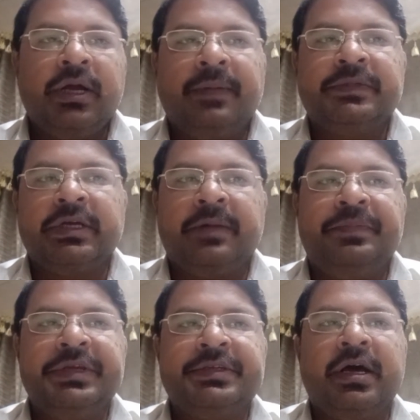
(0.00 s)
कम से
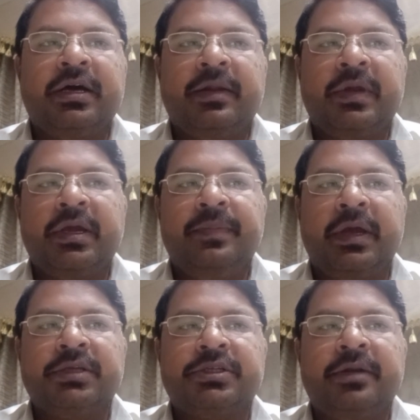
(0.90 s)
कम बीस लाख रुपए की
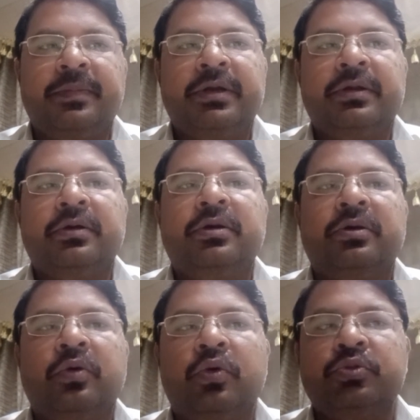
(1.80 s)
बैंक स्टेटमेंट
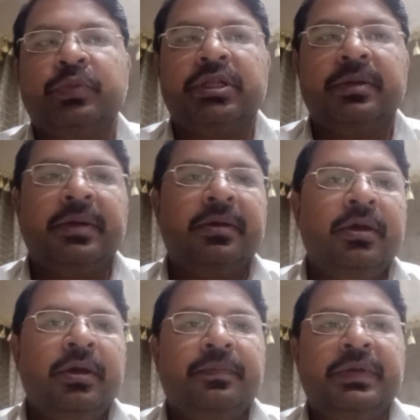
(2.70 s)
हो मतलब कि
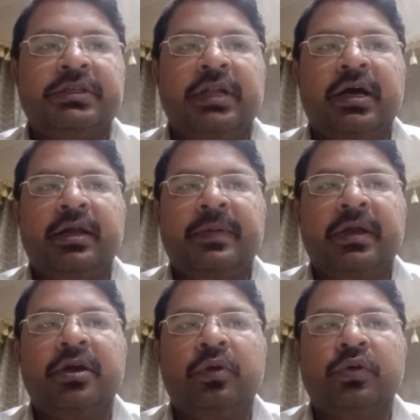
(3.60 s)
बीस लाख
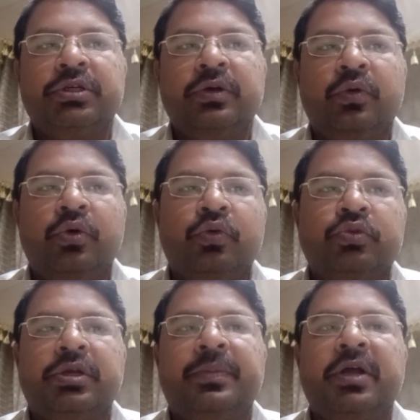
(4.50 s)
रुपए की क्लोजिंग हो
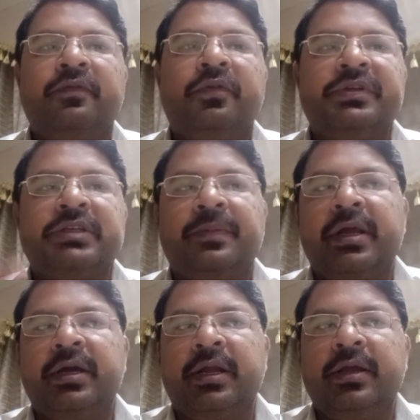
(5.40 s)
उसके बाद वो वीज़ा
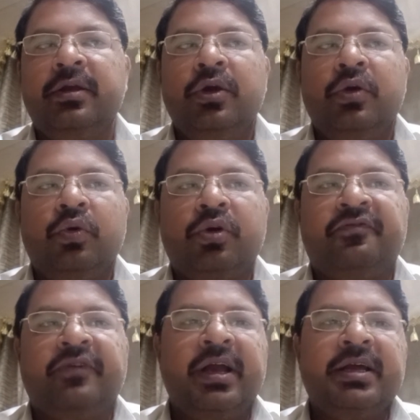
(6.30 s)
अप्लाई करें और
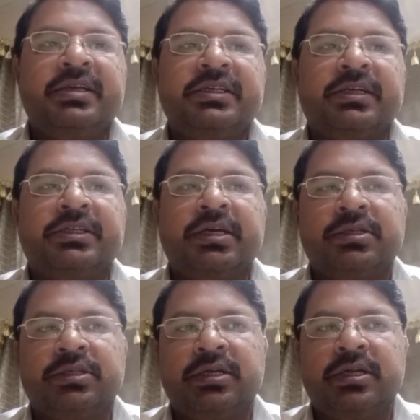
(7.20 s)
फाइल किसी अच्छे
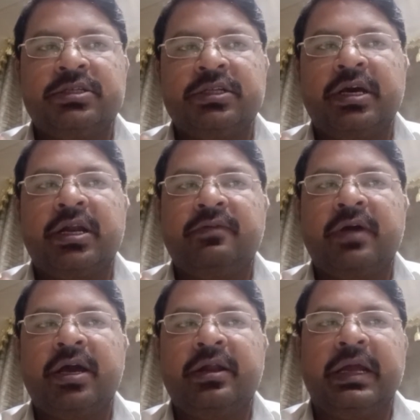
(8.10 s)
कंसल्टर से तैयार
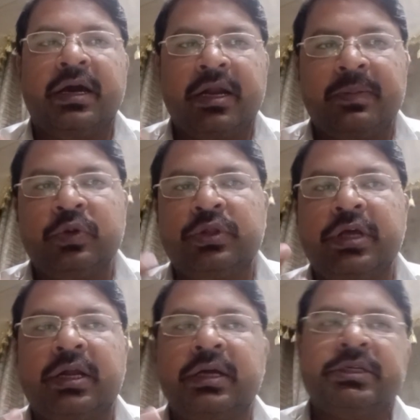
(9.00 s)
करवाया करें अगर आप खुद
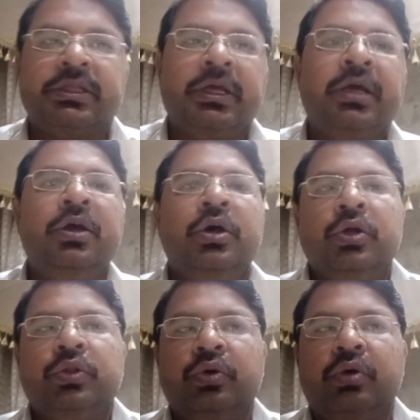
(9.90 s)
तैयार कर सकते हैं
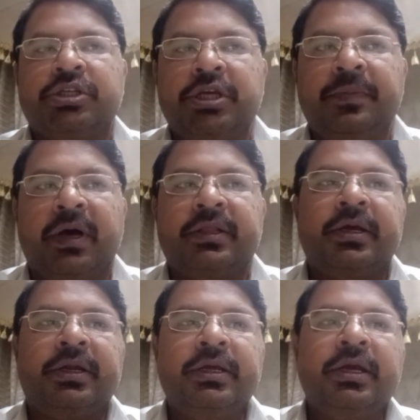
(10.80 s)
तो अच्छी बात
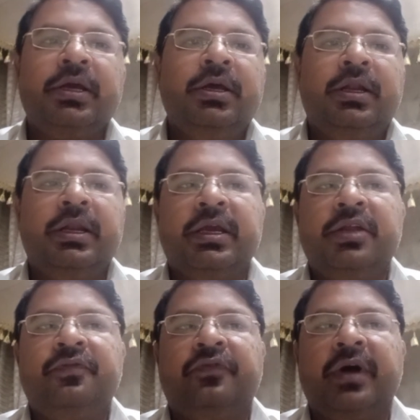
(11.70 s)
है ठीक है
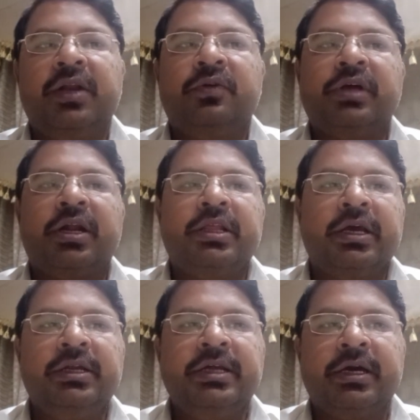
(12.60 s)
लेकिन फ़ाइल खुदारा
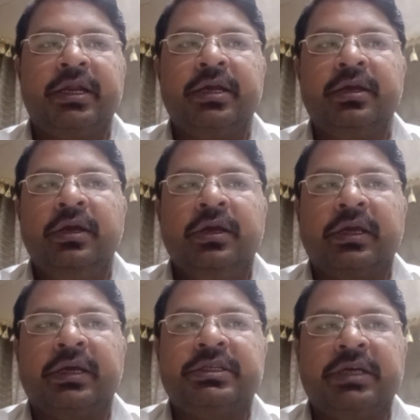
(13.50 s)
देख लिया करें
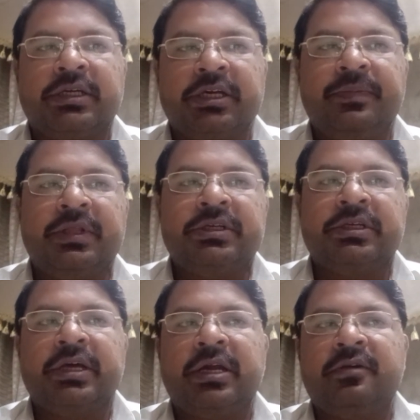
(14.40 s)
कि किसी अच्छे बंदे
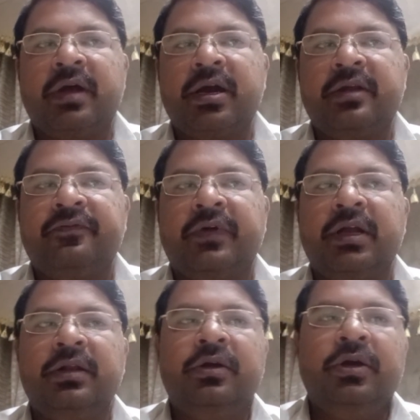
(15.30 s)
से तैयार करवाया करें
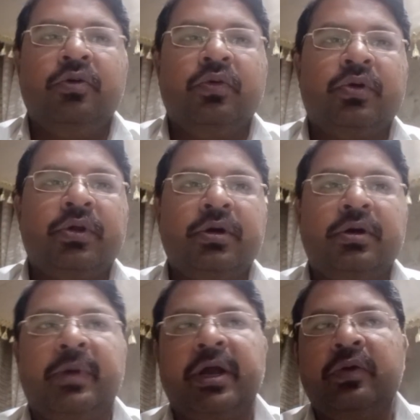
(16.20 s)
फ़ाइल और
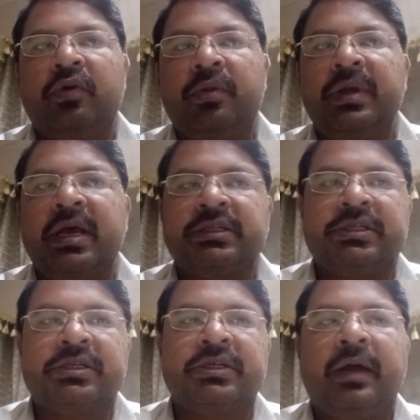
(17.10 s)
हमारे और भी
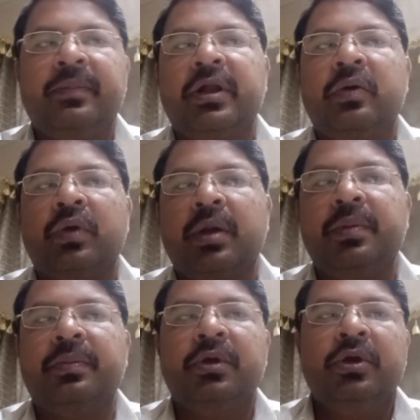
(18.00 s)
ऐसे सब्सक्राइबर हैं उनका
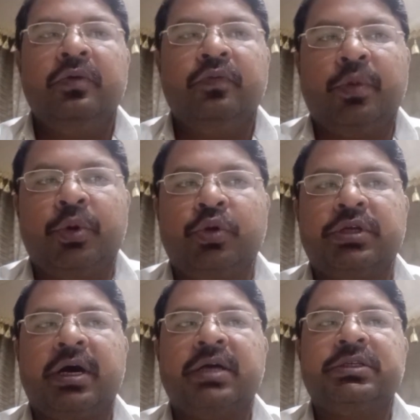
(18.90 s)
भी वो भी
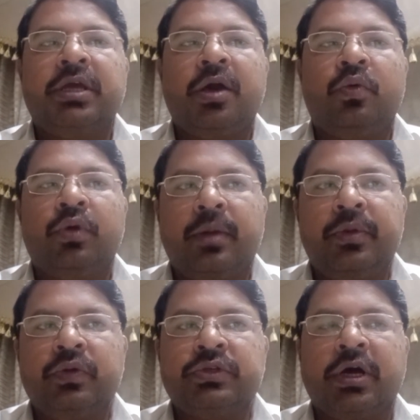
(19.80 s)
गुजरात से हैं उनका
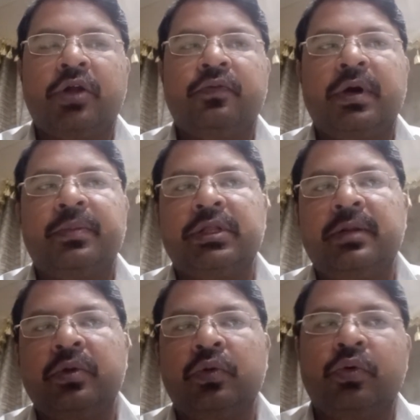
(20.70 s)
भी नुकसान हुआ
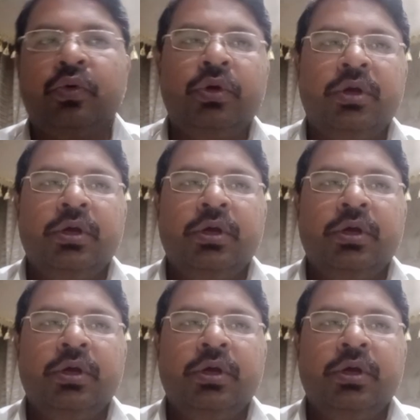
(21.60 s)
मतलब कि उनको